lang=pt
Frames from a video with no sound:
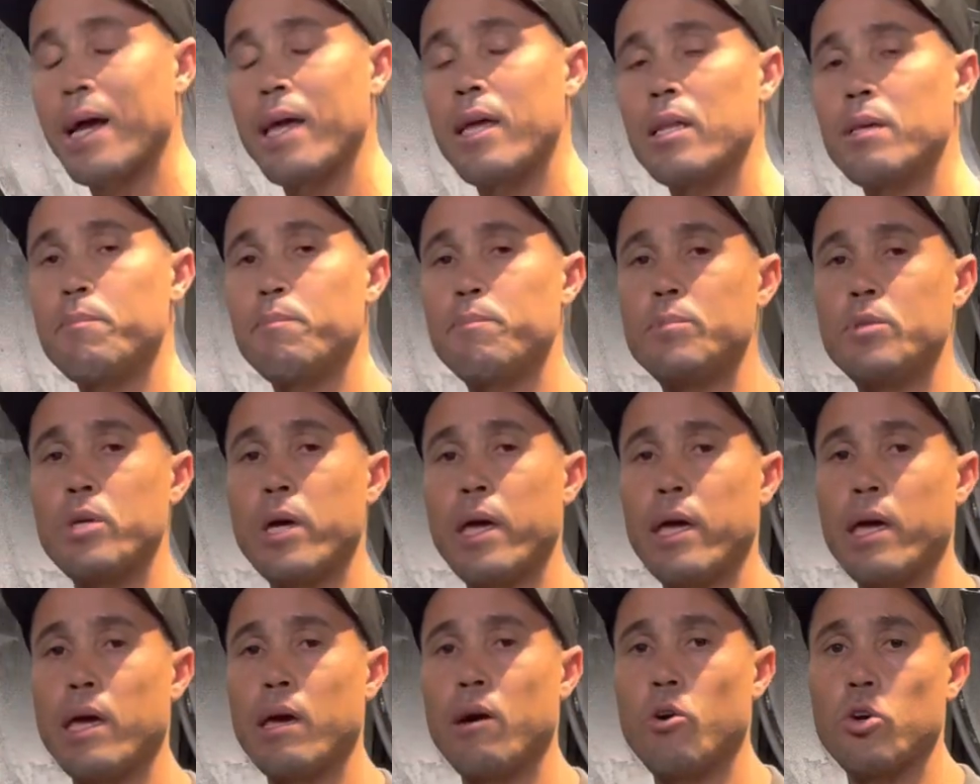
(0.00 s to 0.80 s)
ele
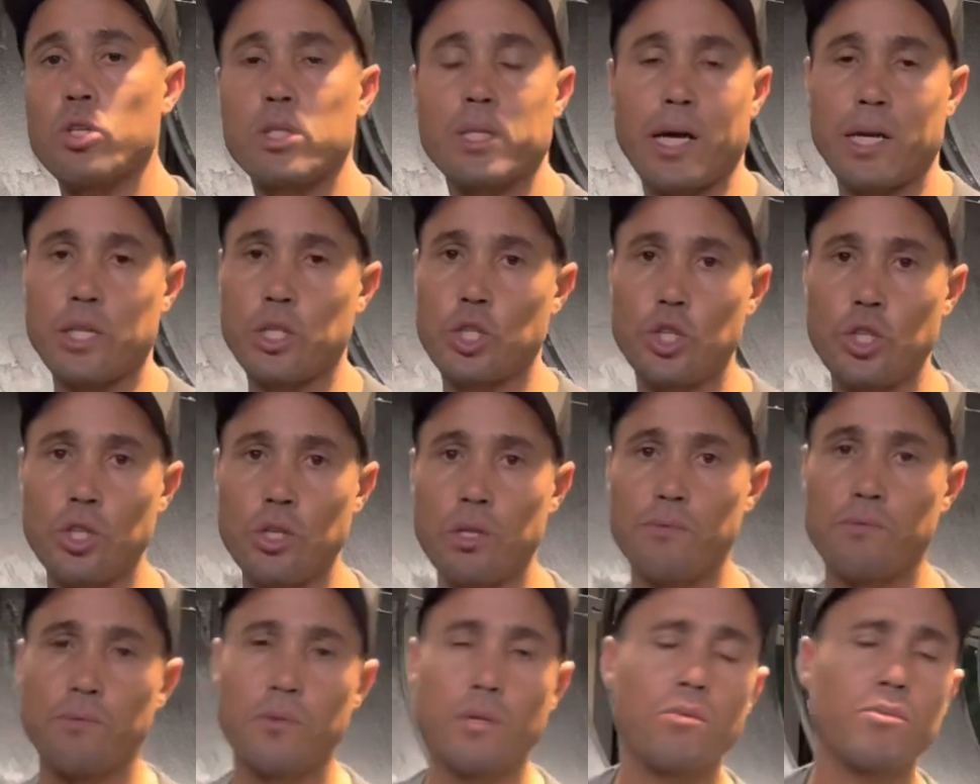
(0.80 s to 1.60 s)
é,
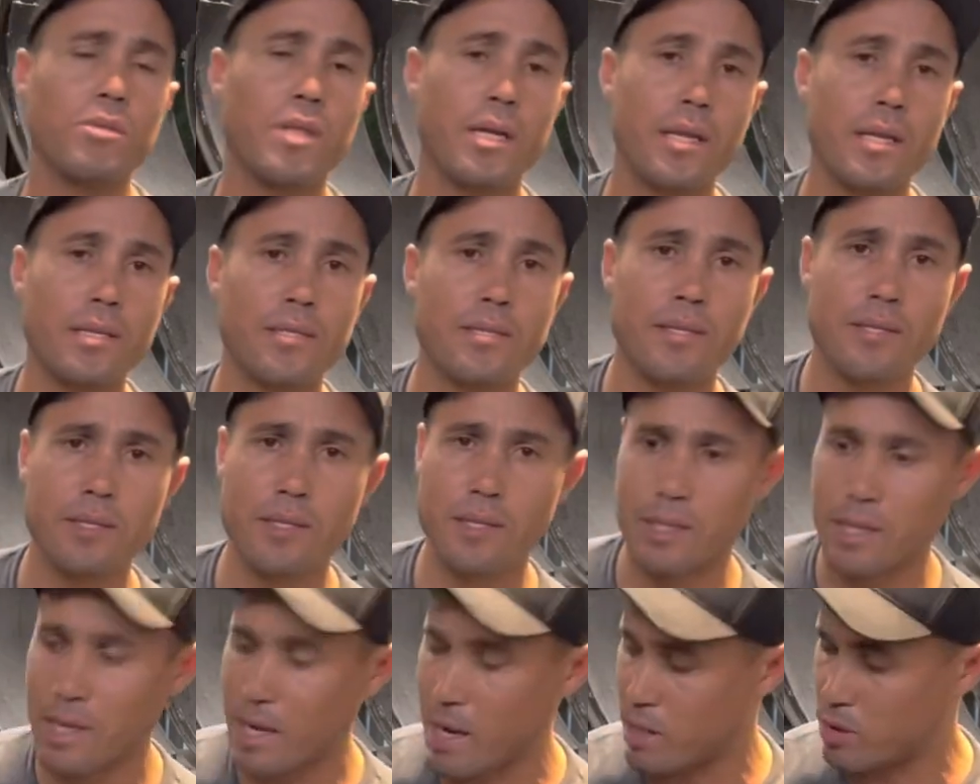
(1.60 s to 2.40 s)
rotativo, não tem
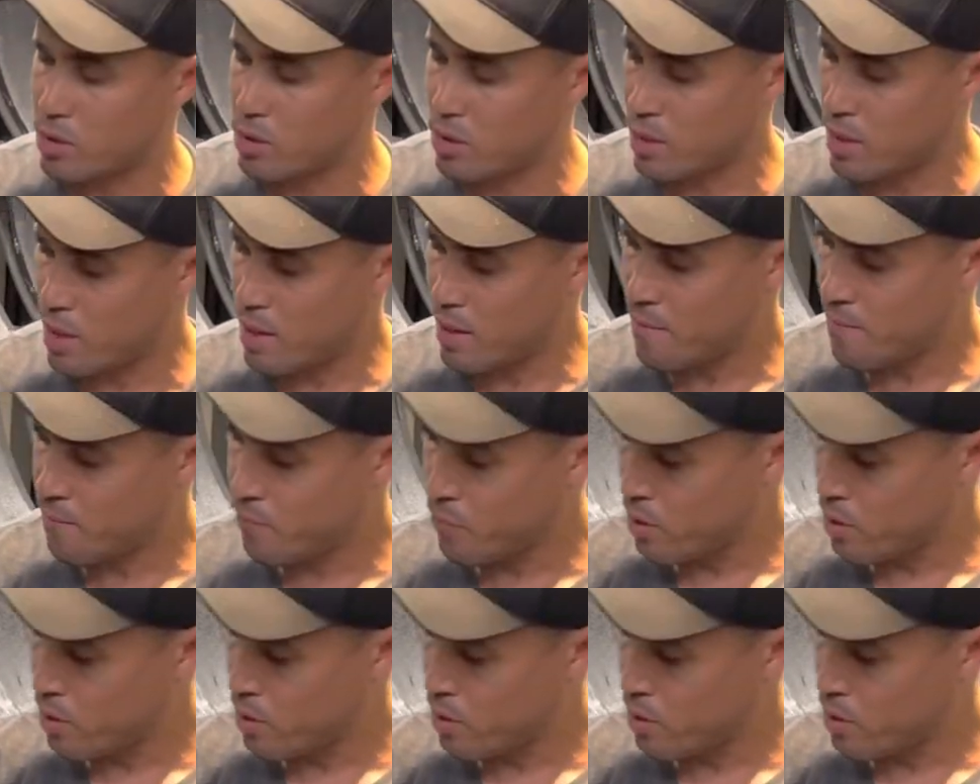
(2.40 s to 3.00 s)
necessidade, tá?